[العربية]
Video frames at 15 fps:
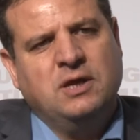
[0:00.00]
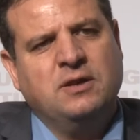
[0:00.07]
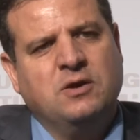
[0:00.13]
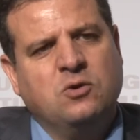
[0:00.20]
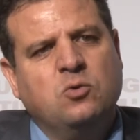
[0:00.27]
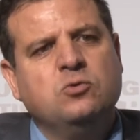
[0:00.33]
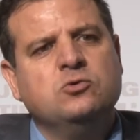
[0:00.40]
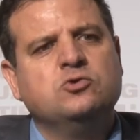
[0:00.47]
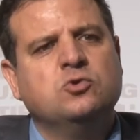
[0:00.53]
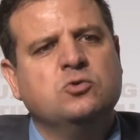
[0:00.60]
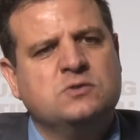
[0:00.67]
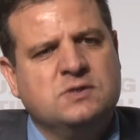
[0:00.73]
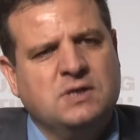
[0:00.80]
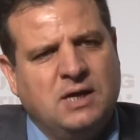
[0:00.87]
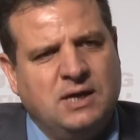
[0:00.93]
أن نكون
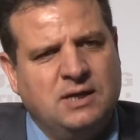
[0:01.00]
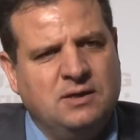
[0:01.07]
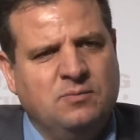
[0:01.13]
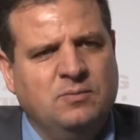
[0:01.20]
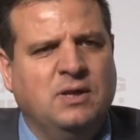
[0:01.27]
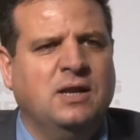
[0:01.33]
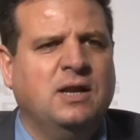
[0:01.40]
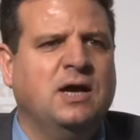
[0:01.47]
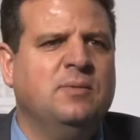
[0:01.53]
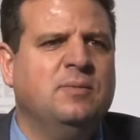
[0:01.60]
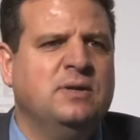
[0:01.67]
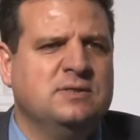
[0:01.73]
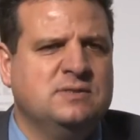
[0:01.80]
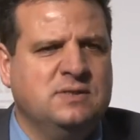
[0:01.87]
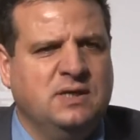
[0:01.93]
جزءا من العمل
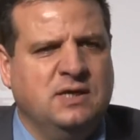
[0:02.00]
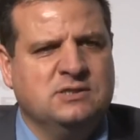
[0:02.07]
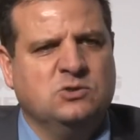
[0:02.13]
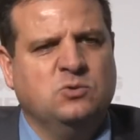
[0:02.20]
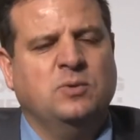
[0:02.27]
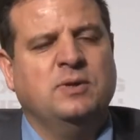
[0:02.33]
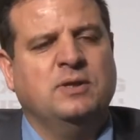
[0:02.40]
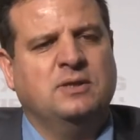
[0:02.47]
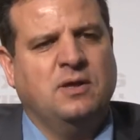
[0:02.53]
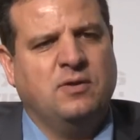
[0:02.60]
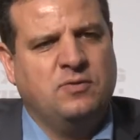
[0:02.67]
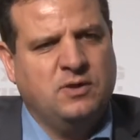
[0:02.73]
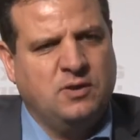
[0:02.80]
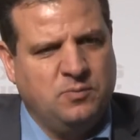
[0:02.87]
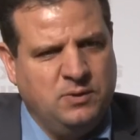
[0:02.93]
السياسي ومن
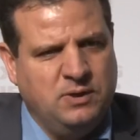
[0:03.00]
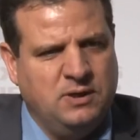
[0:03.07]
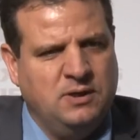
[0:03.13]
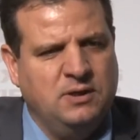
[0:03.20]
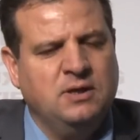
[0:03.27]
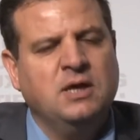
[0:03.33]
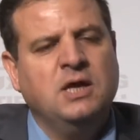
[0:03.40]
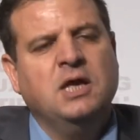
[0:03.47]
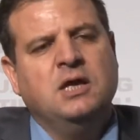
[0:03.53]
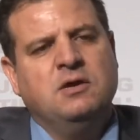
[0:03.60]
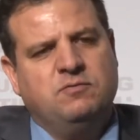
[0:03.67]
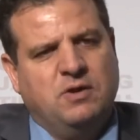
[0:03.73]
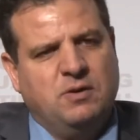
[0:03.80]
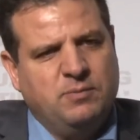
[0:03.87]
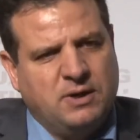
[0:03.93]
التأثير به
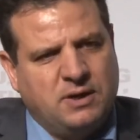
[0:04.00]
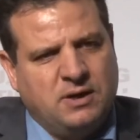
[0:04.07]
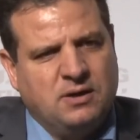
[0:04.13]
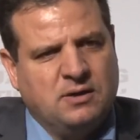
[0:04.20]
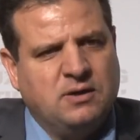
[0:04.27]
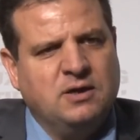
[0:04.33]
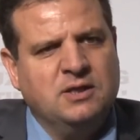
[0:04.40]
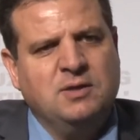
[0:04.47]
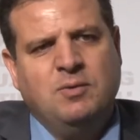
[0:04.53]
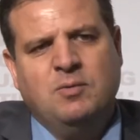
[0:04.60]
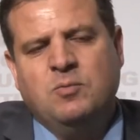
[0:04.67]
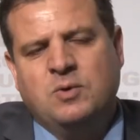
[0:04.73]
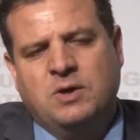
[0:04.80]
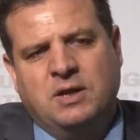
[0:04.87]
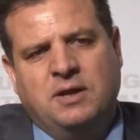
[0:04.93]
فالمرة القادمة
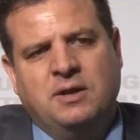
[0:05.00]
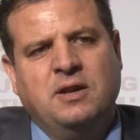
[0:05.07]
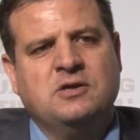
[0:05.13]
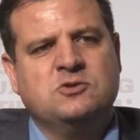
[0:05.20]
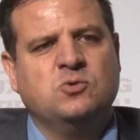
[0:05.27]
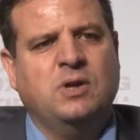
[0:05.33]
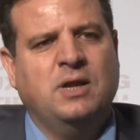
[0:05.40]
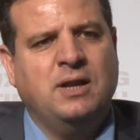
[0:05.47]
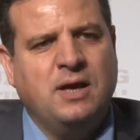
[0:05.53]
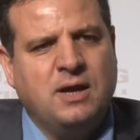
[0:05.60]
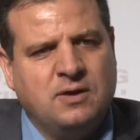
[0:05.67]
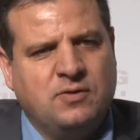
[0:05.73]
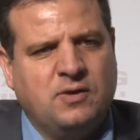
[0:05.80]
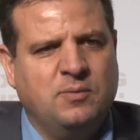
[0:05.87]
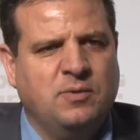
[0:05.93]
ممكن أن نحصل على
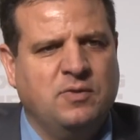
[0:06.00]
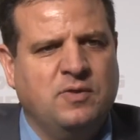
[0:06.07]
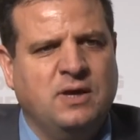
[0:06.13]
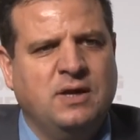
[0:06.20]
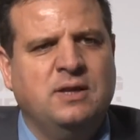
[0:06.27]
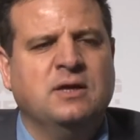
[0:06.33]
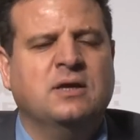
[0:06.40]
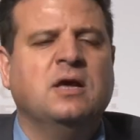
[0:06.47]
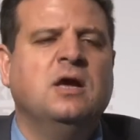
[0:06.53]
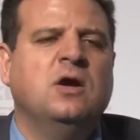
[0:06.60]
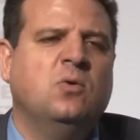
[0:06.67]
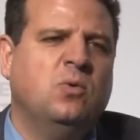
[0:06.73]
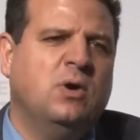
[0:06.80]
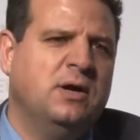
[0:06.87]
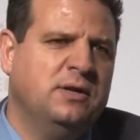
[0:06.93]
أكثر من ذلك
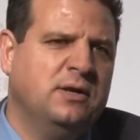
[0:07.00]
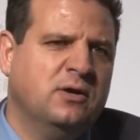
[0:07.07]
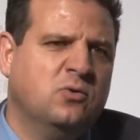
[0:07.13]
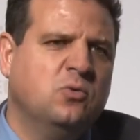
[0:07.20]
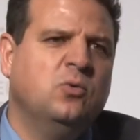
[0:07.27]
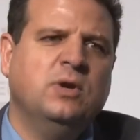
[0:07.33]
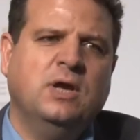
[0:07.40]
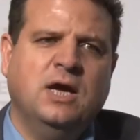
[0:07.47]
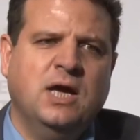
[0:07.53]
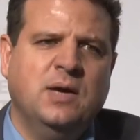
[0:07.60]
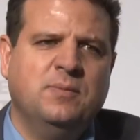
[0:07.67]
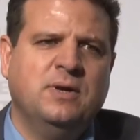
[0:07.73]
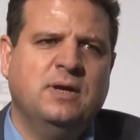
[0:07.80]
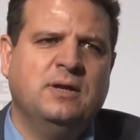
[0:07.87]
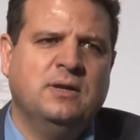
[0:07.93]
وأن نكون
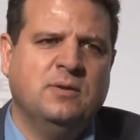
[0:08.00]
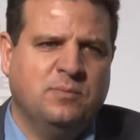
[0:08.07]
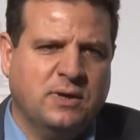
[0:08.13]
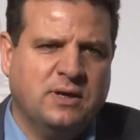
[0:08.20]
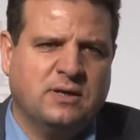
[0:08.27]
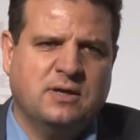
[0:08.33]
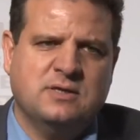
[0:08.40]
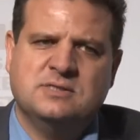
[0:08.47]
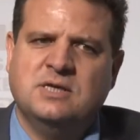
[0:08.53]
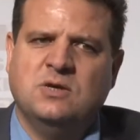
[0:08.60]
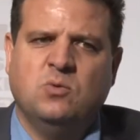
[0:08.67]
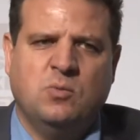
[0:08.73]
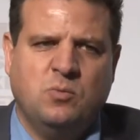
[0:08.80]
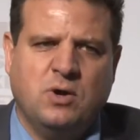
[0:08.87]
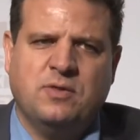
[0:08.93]
عامل مركزي
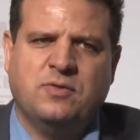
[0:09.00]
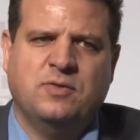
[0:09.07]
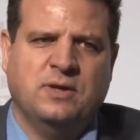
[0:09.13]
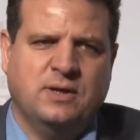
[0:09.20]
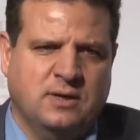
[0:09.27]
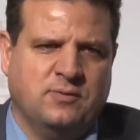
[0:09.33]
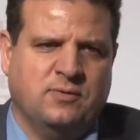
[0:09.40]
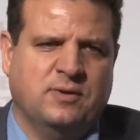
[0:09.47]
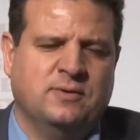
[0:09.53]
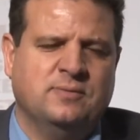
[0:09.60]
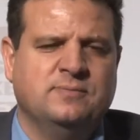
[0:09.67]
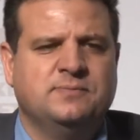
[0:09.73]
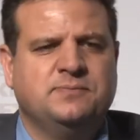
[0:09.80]
ومؤثر أكثر